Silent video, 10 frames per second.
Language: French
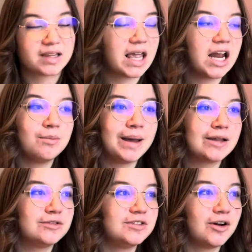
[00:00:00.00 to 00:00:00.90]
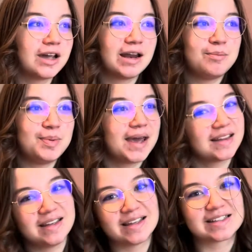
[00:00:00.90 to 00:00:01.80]
Quelle perte de temps, quelle perte
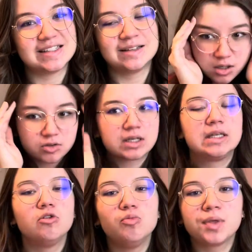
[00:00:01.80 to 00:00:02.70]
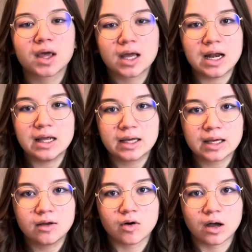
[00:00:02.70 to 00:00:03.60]
d'énergie. Je crois que c'est le pire qu'elle ait
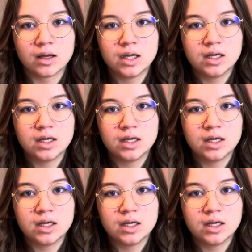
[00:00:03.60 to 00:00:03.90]
écrit quoi.